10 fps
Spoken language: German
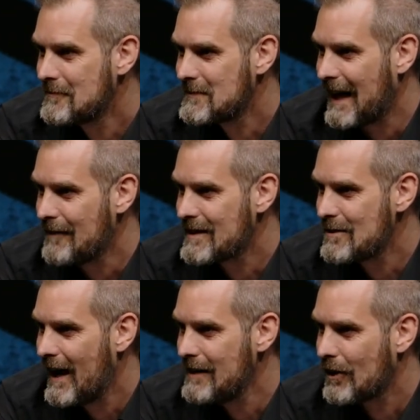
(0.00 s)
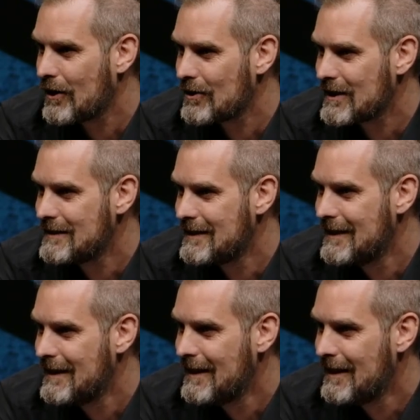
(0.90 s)
Sagt man so einfach, oder?
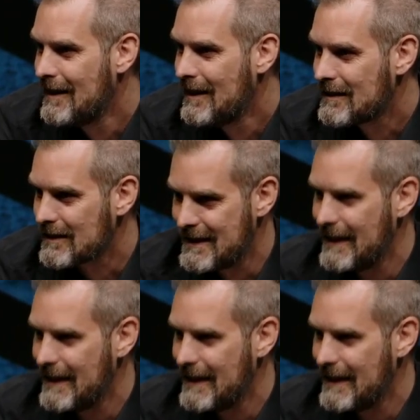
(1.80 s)
dass du